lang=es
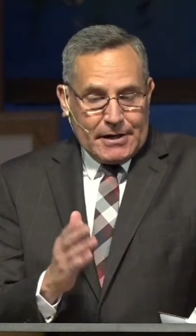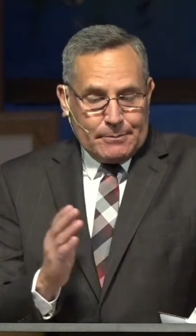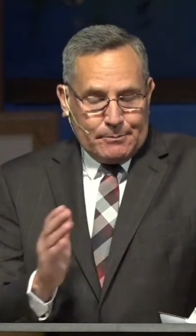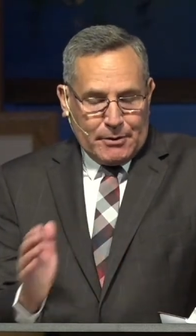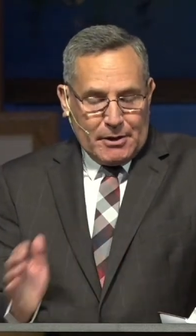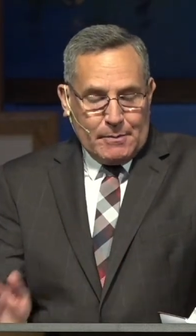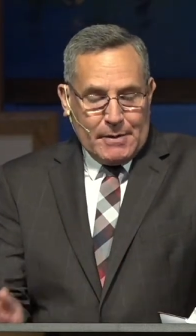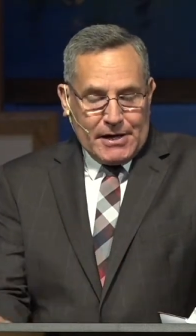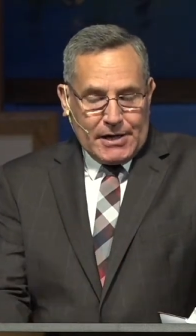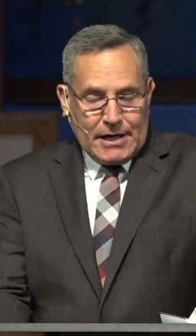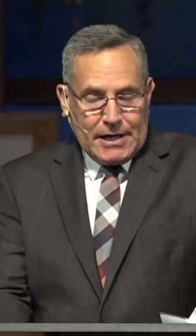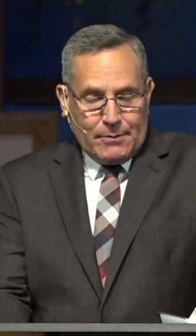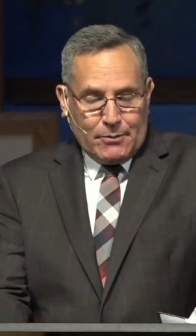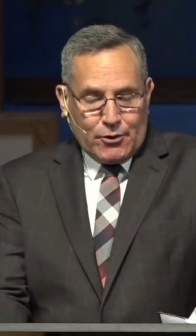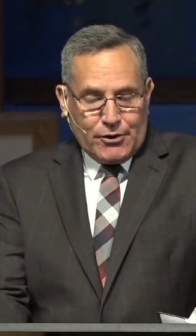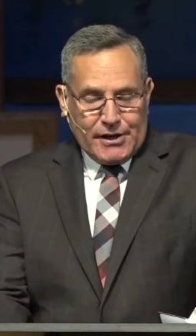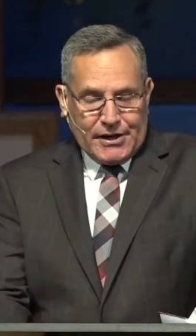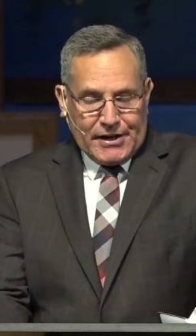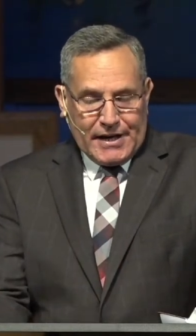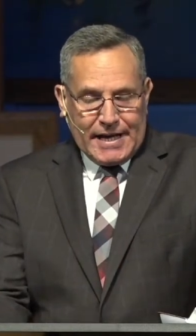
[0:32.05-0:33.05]
primer
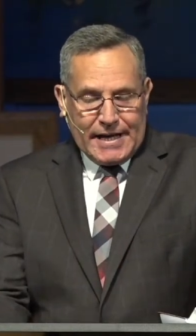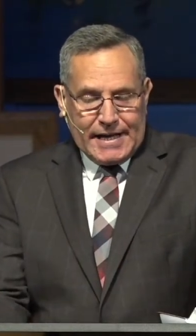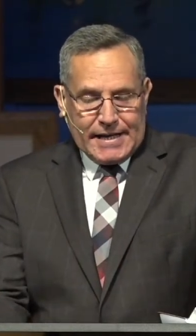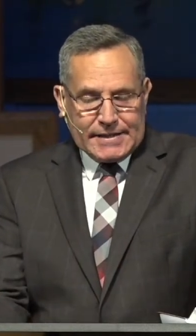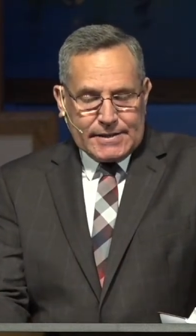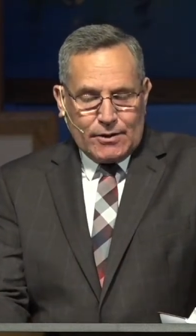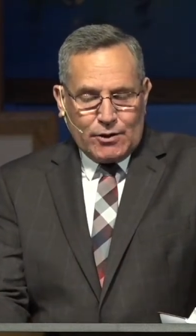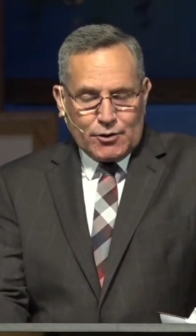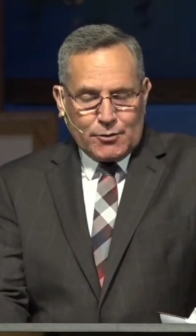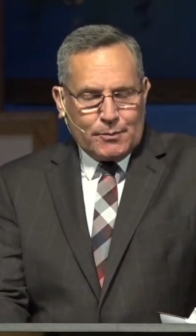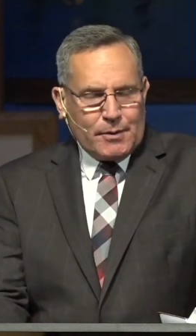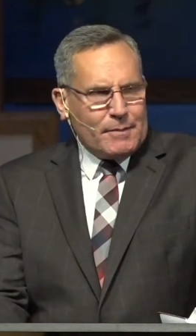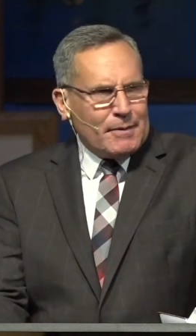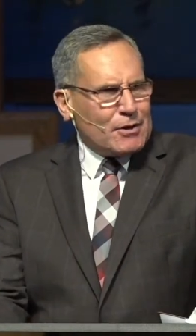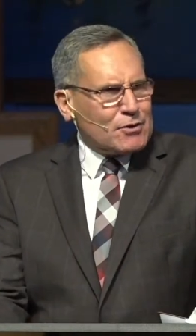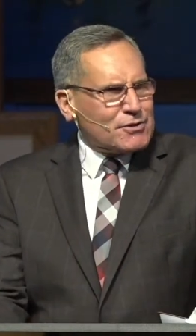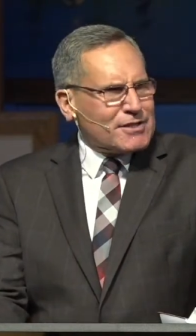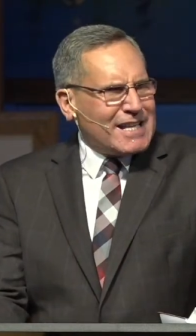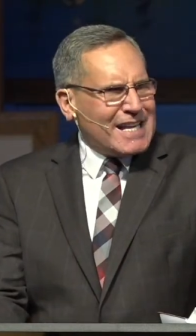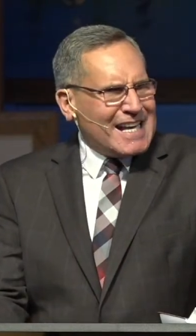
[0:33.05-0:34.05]
libro de Reyes, los
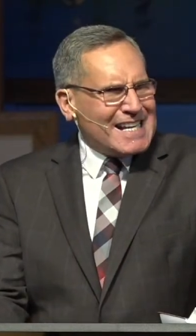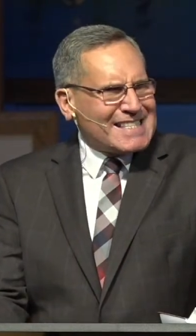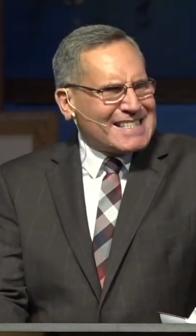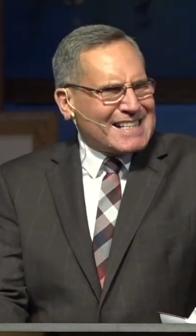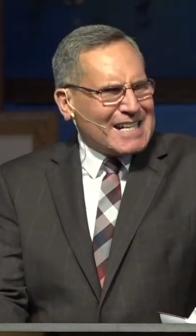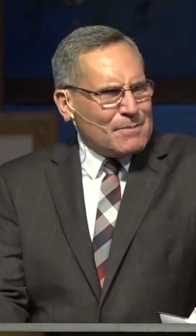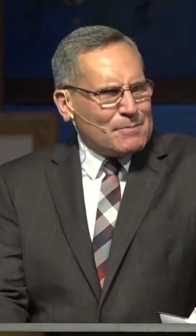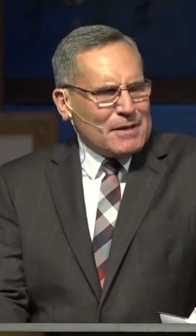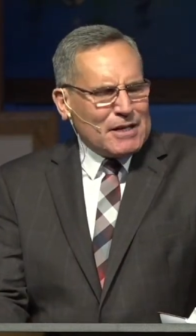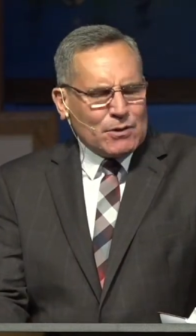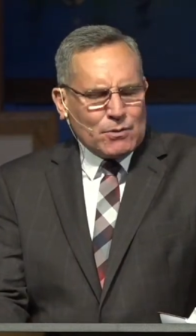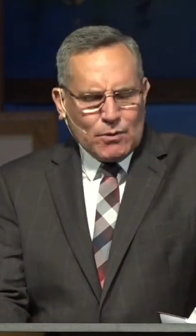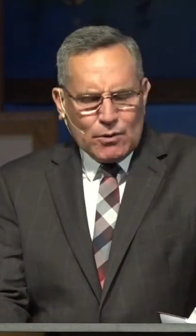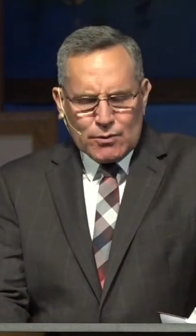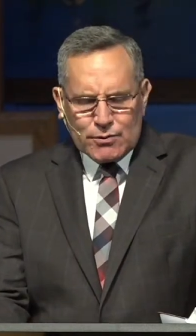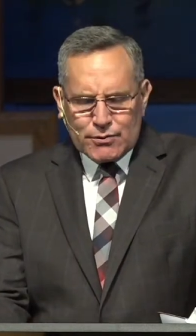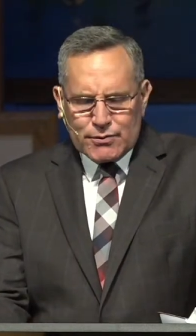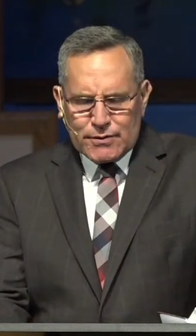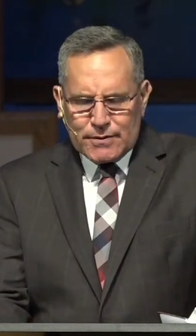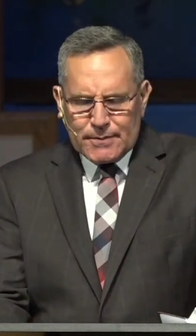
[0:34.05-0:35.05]
primeros diez
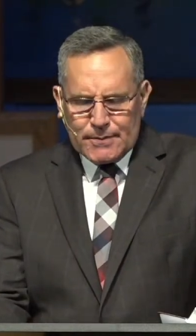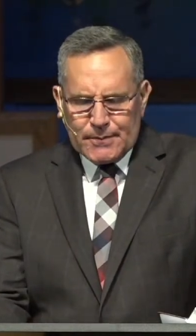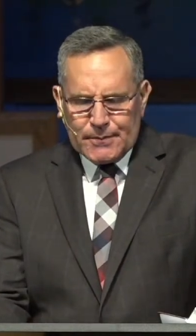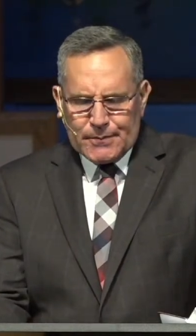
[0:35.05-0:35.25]
capítulos,